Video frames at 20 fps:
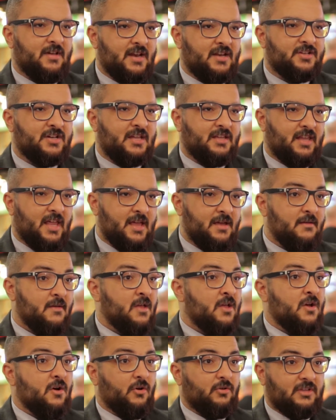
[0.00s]
que ele já tem,
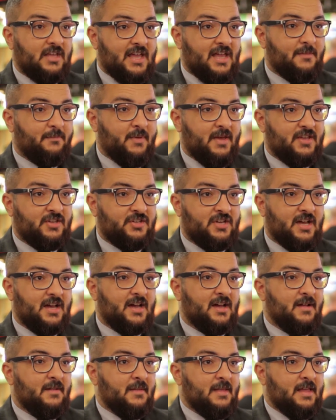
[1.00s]
ou de repente a,